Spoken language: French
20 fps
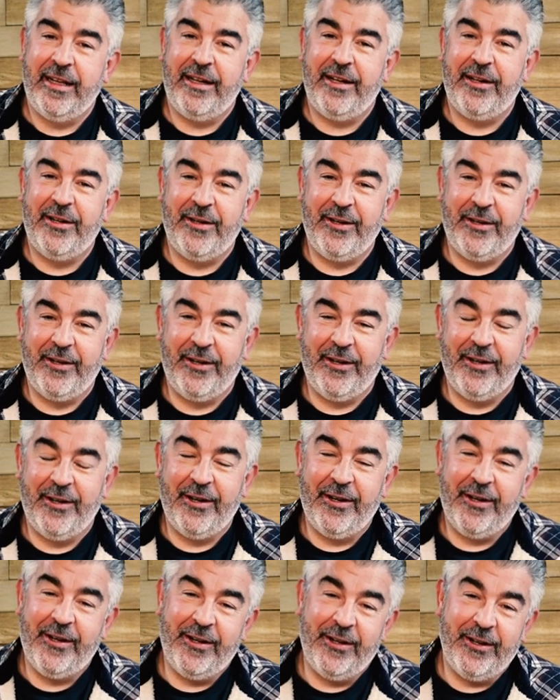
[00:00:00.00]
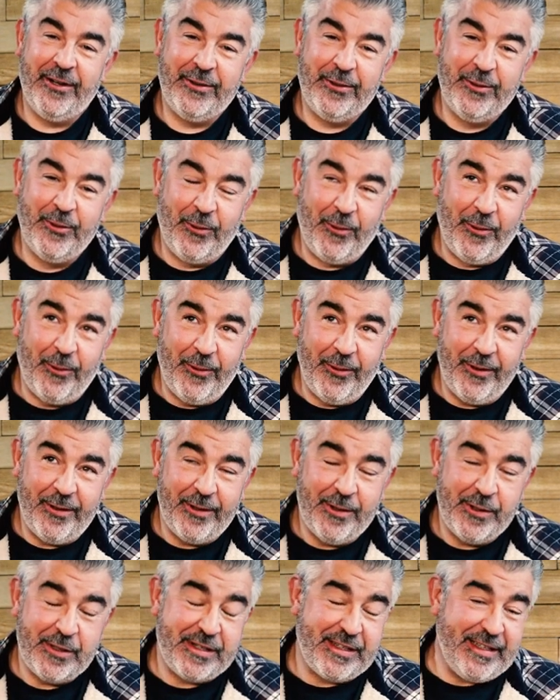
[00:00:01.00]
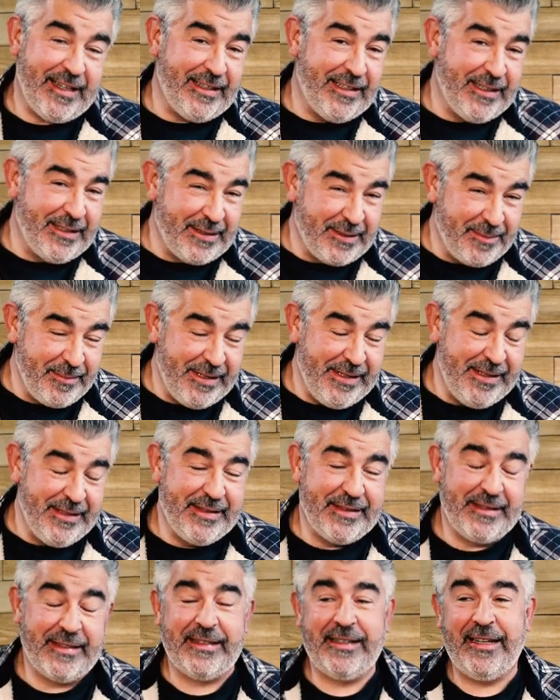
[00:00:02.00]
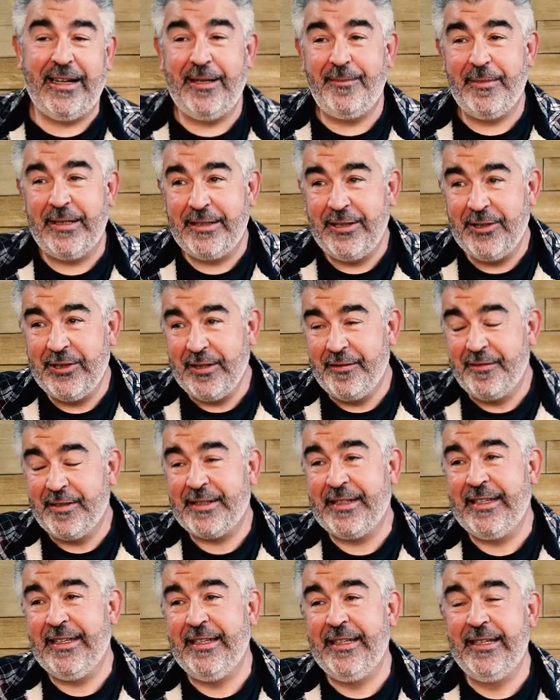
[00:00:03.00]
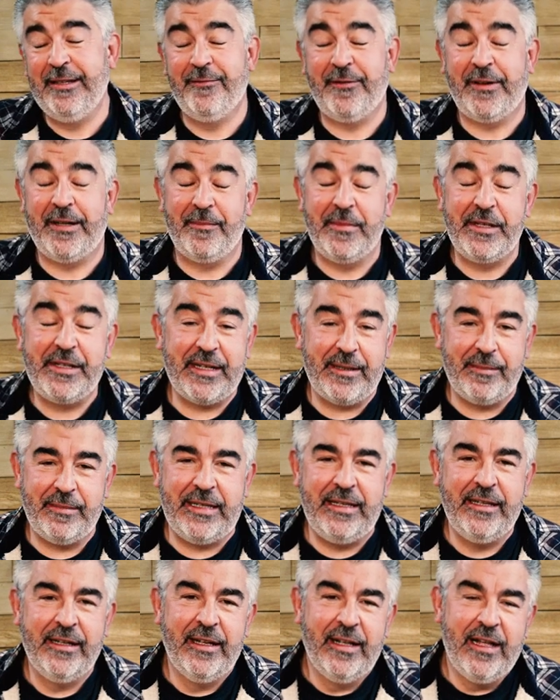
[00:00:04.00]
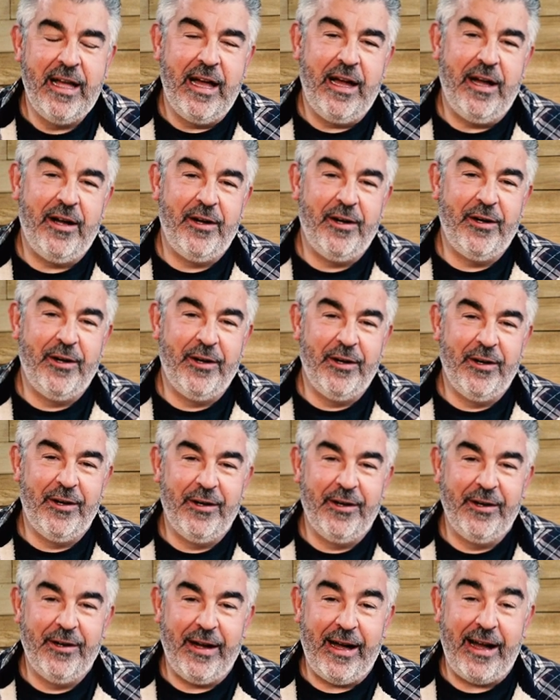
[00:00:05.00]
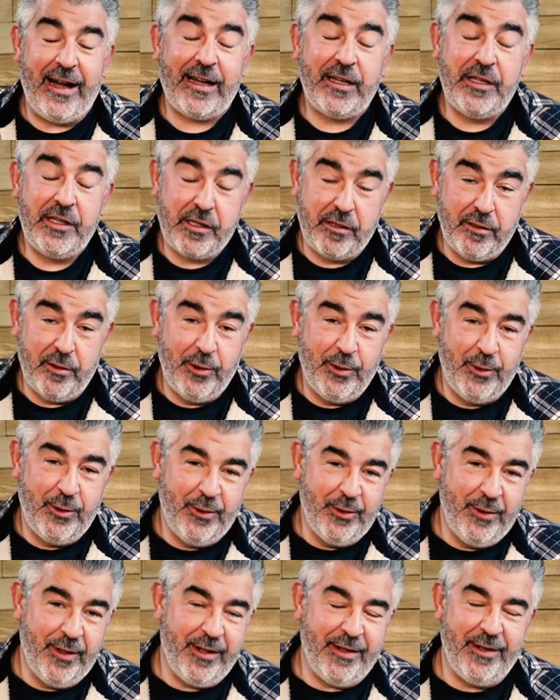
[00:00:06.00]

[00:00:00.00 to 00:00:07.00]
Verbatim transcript: euh, dont euh, Sterling Smith, Kyle Matyjewski, enfin mes amis, euh, Ariso,